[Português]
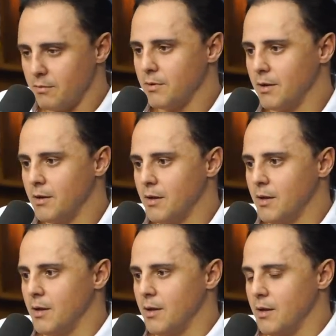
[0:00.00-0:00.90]
né?
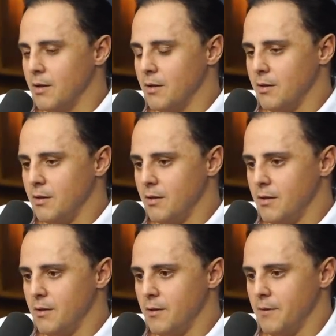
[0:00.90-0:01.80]

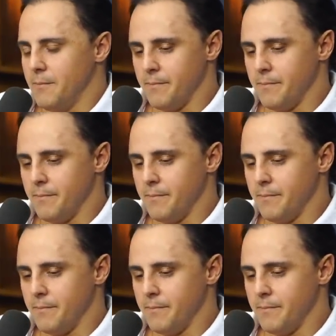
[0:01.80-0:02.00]
E